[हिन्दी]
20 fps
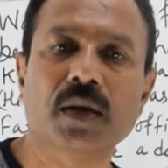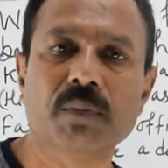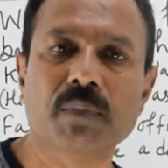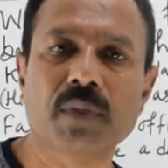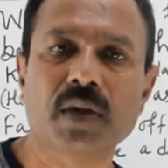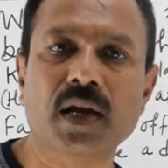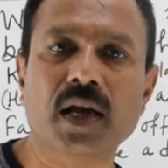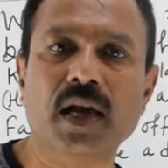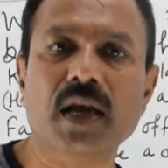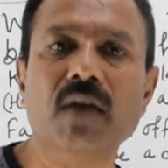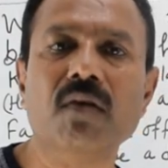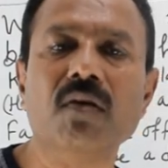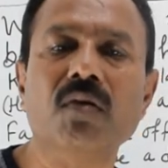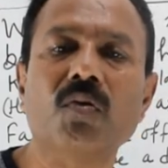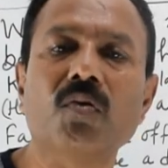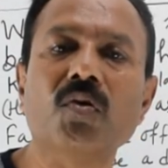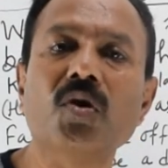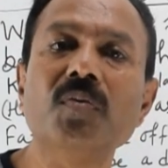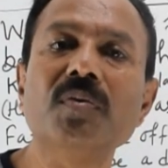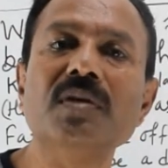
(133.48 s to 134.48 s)
बनाया
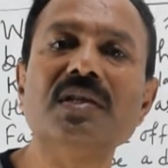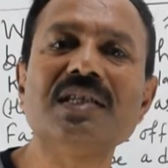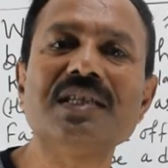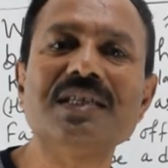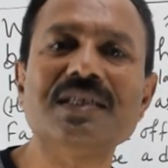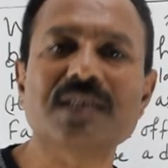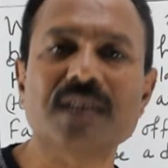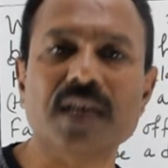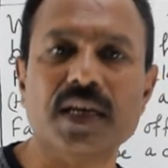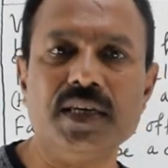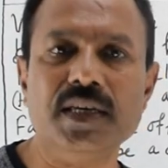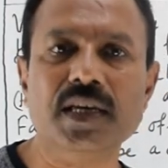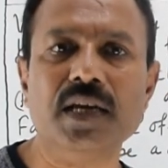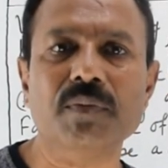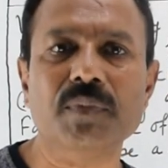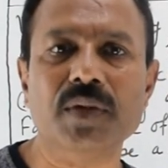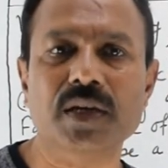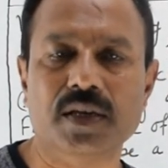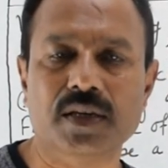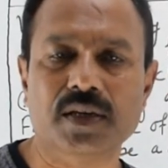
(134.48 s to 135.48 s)
और कोई भी चीज़ चाहिए
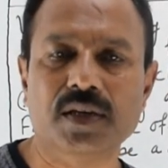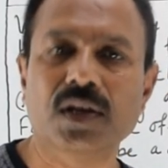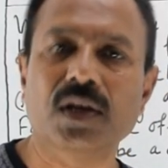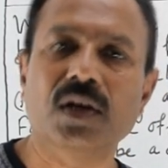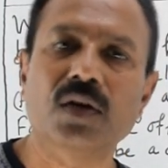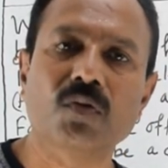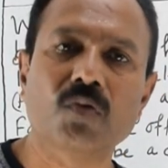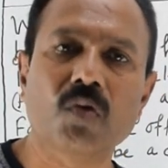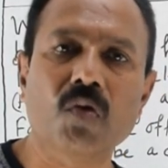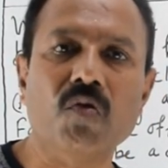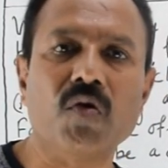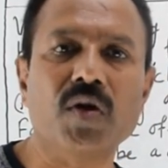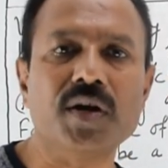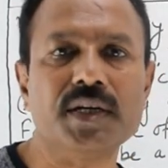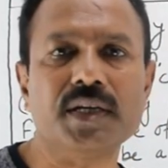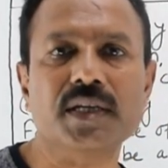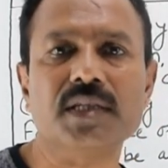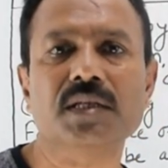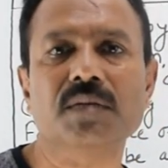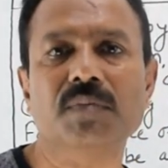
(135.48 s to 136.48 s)
हमें वो
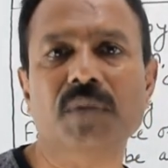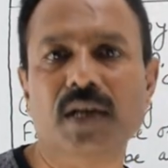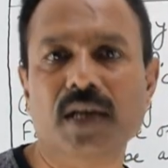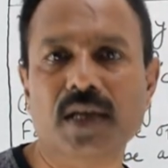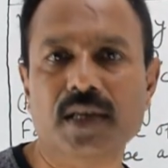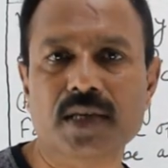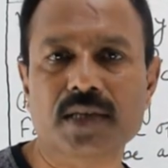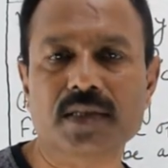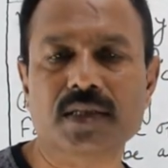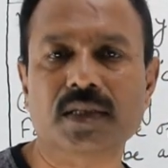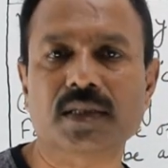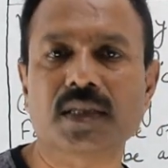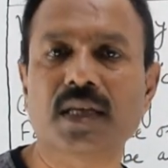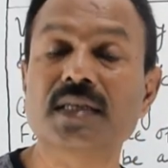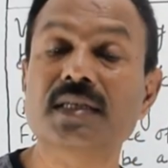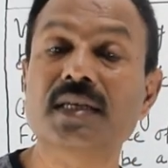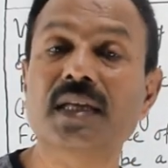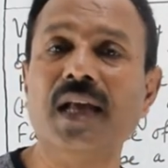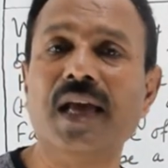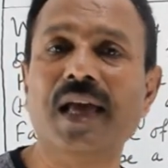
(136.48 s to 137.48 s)
वांटेड से बनाया जा सकता है
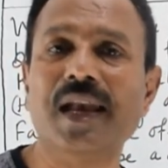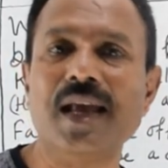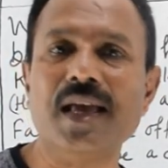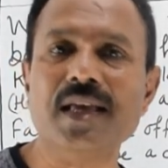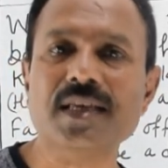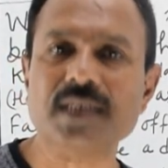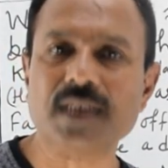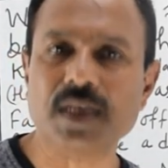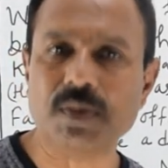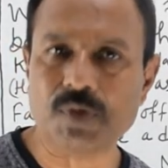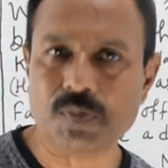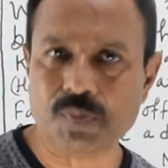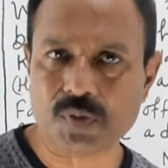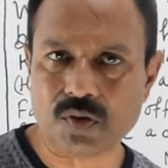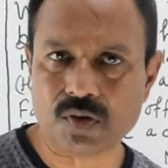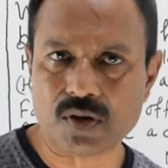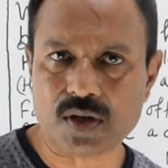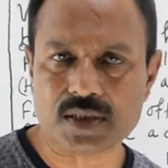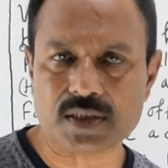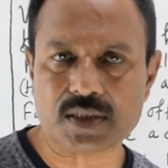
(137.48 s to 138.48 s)
इसके लिए अलायंस का भी
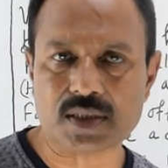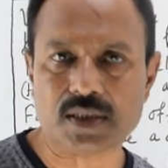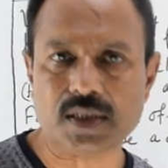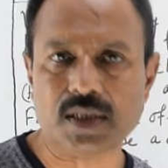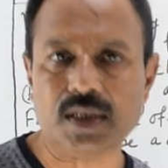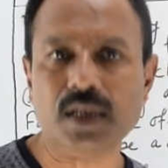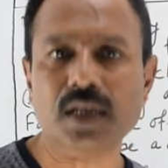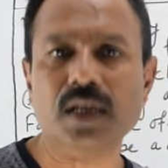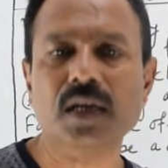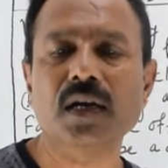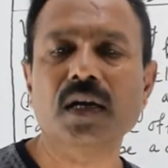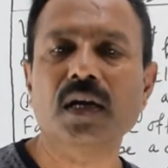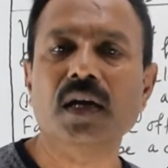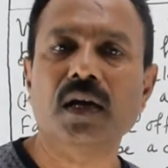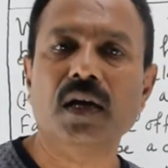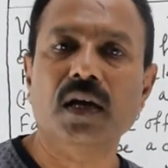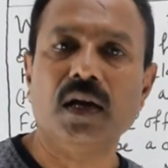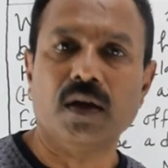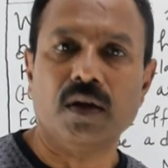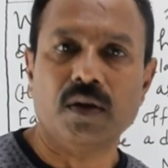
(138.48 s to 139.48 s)
प्रयोग कर सकते हैं
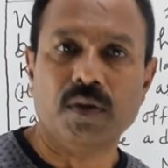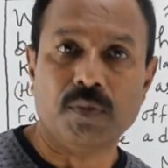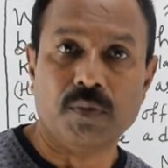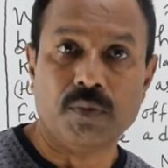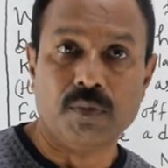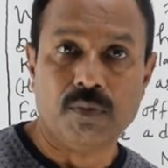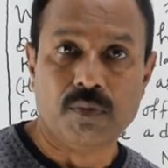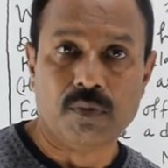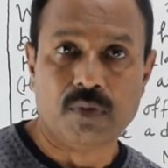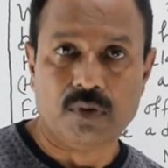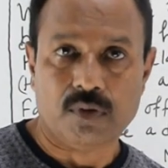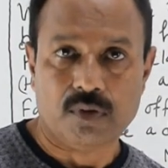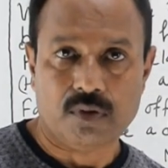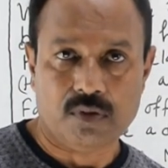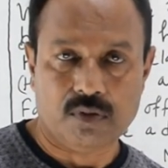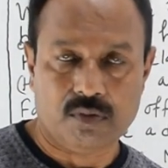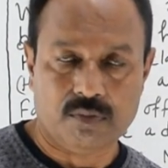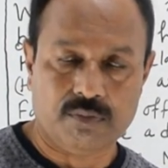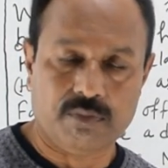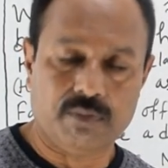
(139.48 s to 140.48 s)

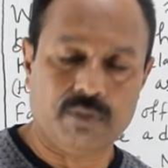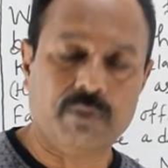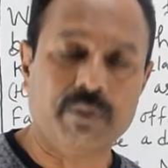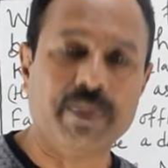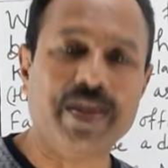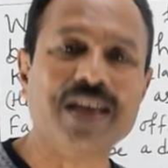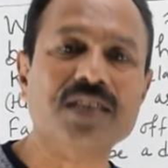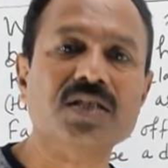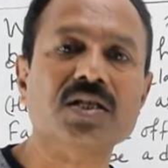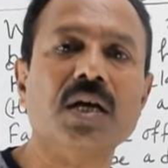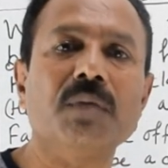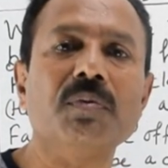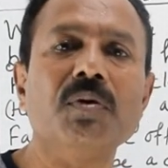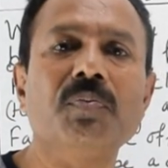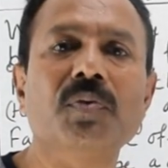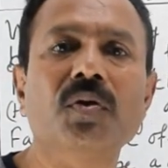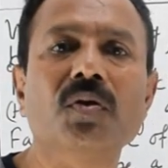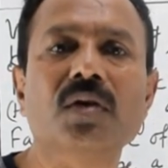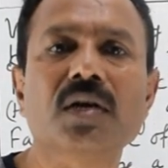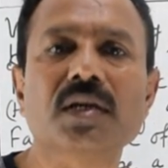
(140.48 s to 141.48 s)
मैच का भी
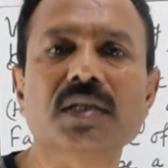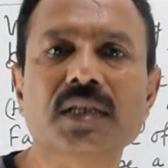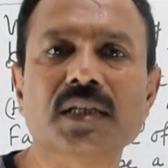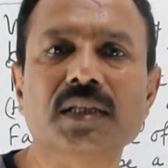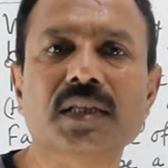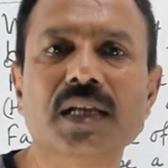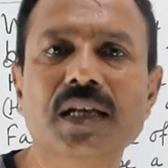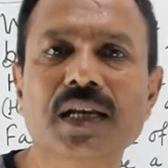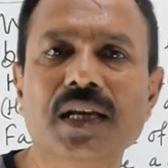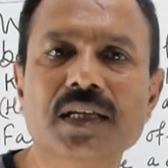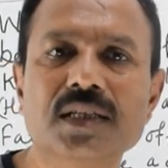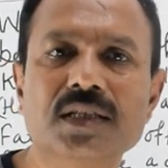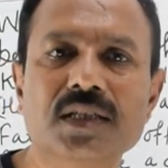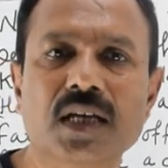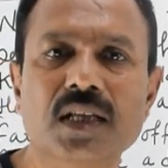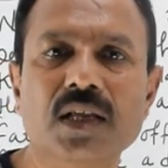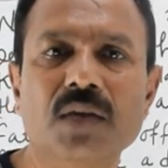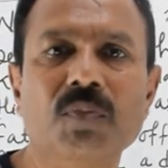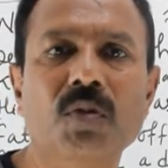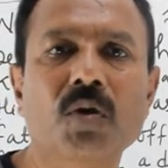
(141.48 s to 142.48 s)
प्रयोग कर सकते हैं लेकिन
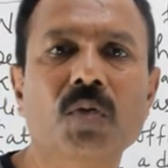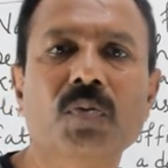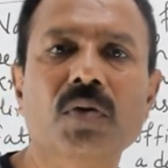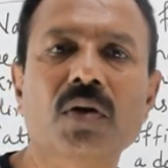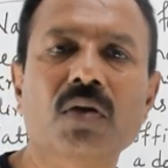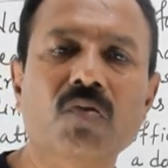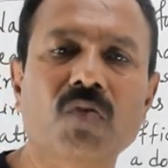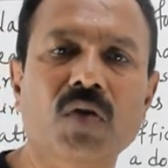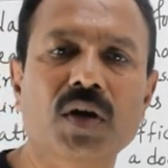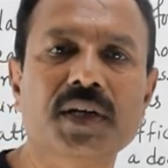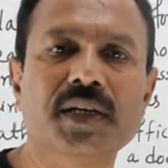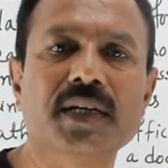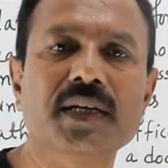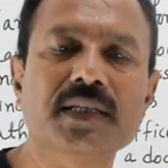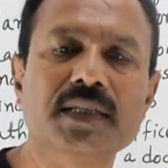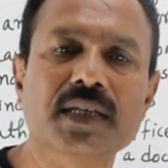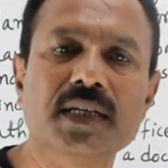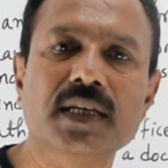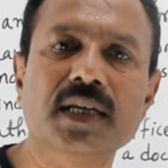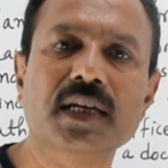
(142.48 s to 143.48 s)
ज़्यादा पॉपुलर
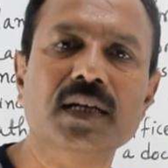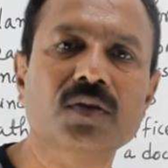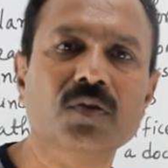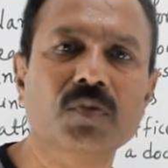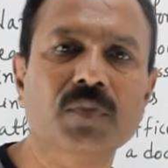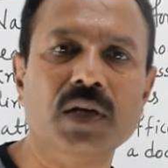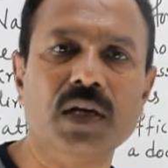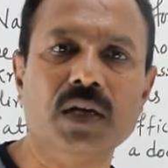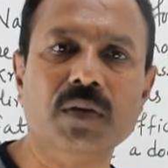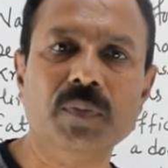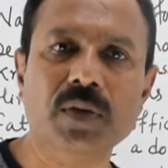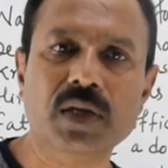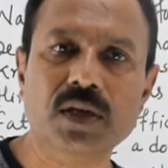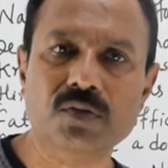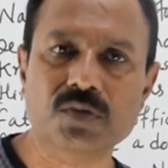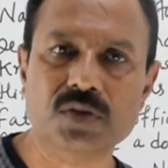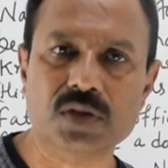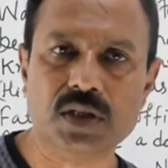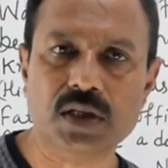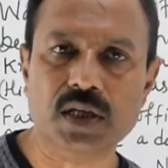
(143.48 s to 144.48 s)
वांटेड से ही है तो मैंने भी
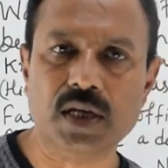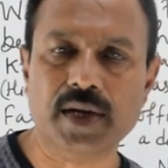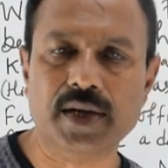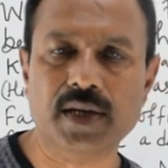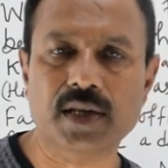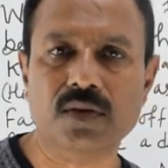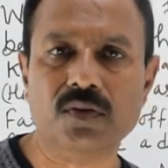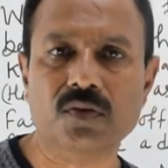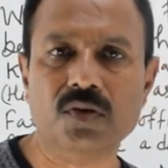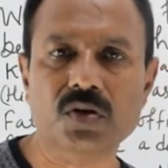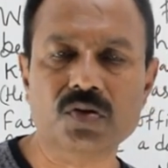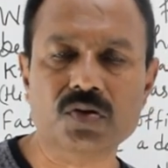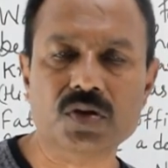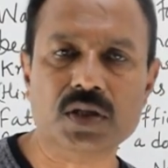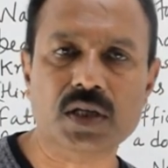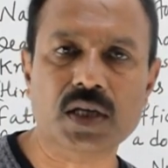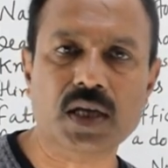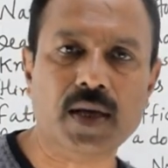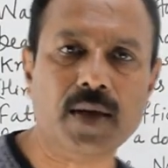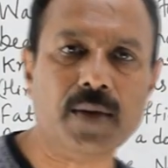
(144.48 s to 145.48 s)
उसी हेडिंग को
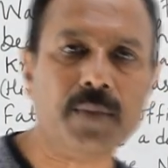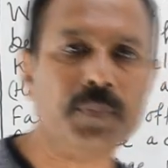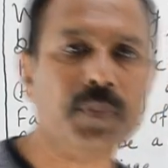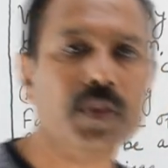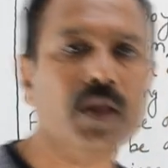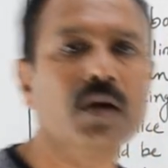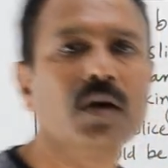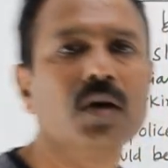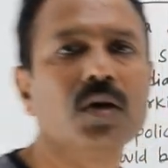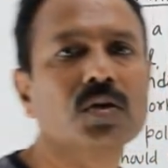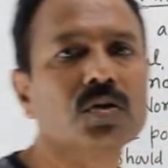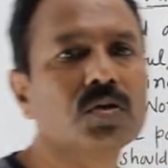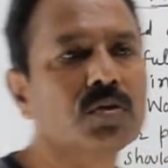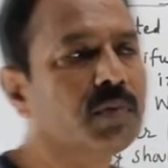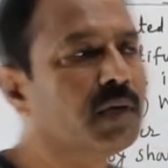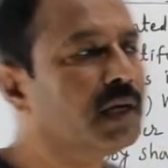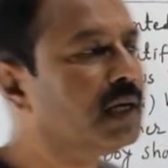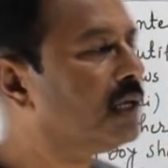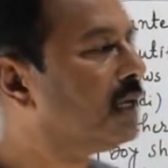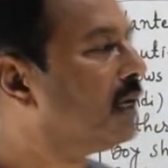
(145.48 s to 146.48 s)
यूज़ किया है तो
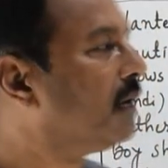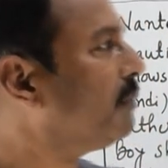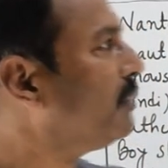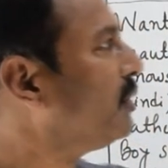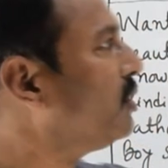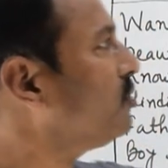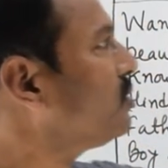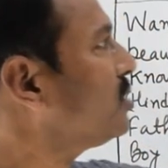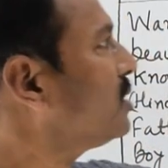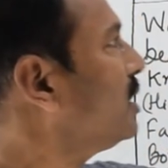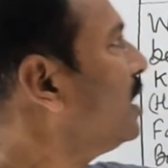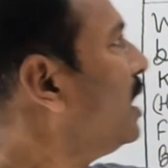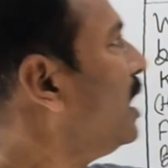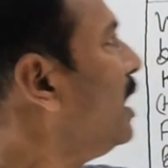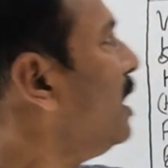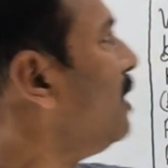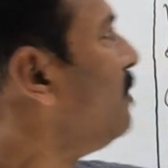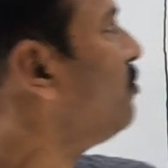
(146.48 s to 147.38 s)
मैंने यहाँ पे यूज़ किया है